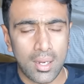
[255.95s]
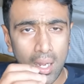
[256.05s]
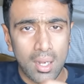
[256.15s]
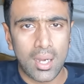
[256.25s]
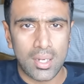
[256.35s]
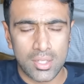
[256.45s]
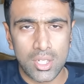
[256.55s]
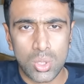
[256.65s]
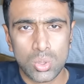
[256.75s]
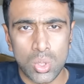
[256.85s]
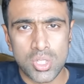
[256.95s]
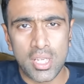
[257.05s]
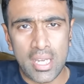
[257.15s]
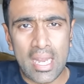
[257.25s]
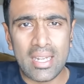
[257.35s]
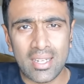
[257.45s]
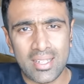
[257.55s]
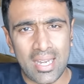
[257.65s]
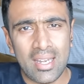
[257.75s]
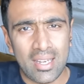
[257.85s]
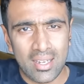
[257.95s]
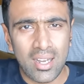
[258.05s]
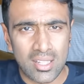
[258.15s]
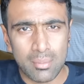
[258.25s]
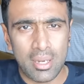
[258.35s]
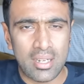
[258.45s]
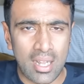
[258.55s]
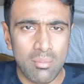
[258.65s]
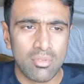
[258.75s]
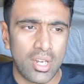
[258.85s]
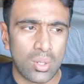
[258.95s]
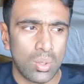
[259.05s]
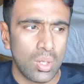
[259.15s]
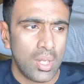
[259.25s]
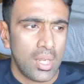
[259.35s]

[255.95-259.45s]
காலகட்டத்துக்கு டூ தௌசண்ட் எயிட் டென் அந்த மாதிரி டைம் வரைக்கும்